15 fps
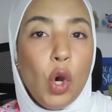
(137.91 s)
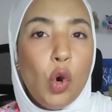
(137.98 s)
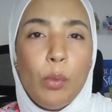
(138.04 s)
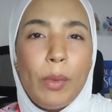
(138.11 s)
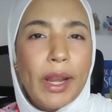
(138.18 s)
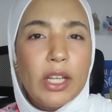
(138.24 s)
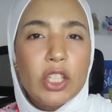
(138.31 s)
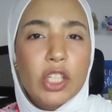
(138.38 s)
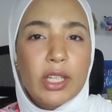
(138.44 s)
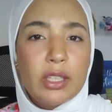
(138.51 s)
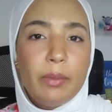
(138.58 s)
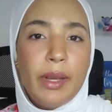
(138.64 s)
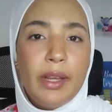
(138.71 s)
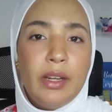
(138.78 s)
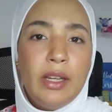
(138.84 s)
وما كانش
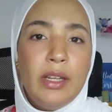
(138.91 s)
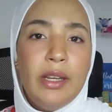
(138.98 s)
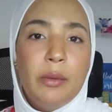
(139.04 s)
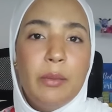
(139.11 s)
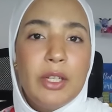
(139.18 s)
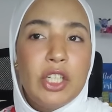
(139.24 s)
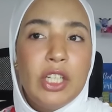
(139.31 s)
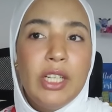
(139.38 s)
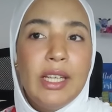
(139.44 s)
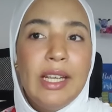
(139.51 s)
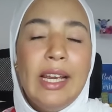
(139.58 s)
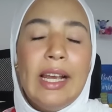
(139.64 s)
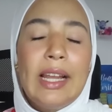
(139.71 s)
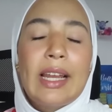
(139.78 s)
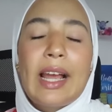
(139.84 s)
كتبان عليه ماشي
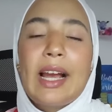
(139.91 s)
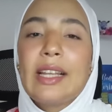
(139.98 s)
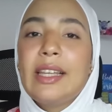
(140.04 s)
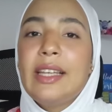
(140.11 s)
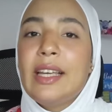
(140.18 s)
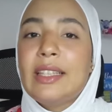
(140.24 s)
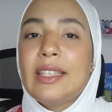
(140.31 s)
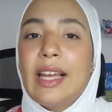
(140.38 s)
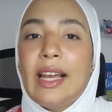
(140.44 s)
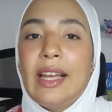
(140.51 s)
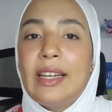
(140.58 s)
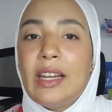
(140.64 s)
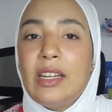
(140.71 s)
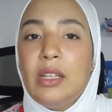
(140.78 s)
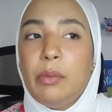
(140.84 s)
القضيه نتاع
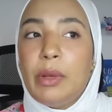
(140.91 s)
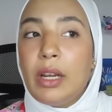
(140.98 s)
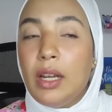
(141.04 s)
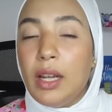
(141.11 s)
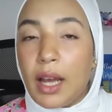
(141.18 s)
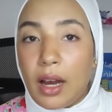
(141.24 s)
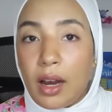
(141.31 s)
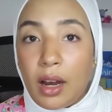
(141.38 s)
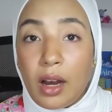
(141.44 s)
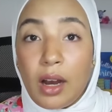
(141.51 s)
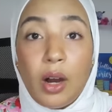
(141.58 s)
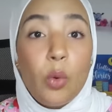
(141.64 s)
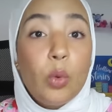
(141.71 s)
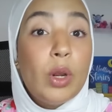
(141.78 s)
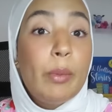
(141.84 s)
انني مكلخه
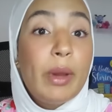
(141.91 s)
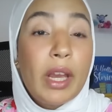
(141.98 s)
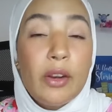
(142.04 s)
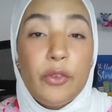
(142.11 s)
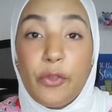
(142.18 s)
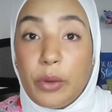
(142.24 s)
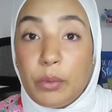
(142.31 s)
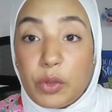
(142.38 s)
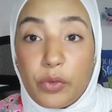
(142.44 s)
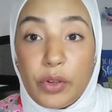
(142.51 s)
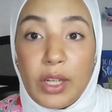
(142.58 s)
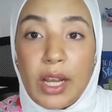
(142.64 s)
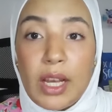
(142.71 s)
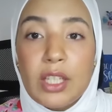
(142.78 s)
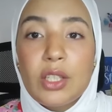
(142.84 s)
او ما كنفهمش في
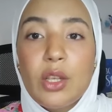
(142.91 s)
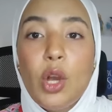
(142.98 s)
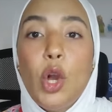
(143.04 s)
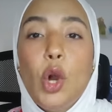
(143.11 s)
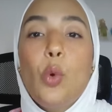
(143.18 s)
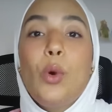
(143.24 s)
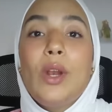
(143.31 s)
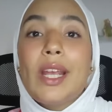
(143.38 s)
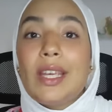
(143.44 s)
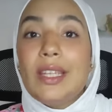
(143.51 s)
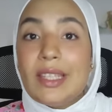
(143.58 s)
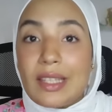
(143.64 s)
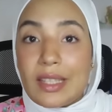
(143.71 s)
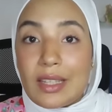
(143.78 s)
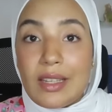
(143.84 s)
الناس ولكن
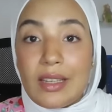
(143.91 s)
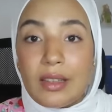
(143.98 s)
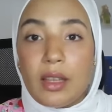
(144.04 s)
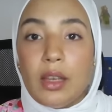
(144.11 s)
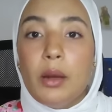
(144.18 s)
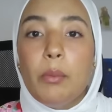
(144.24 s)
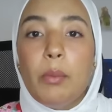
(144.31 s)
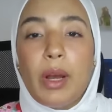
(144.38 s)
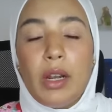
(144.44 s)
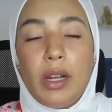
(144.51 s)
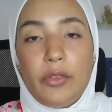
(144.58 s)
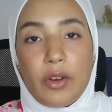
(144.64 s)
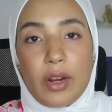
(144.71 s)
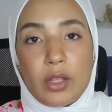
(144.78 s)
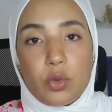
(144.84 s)
السيد مهلي
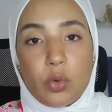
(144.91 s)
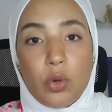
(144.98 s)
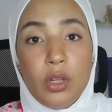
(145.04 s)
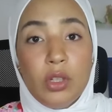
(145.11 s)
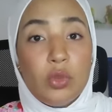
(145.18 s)
في راسه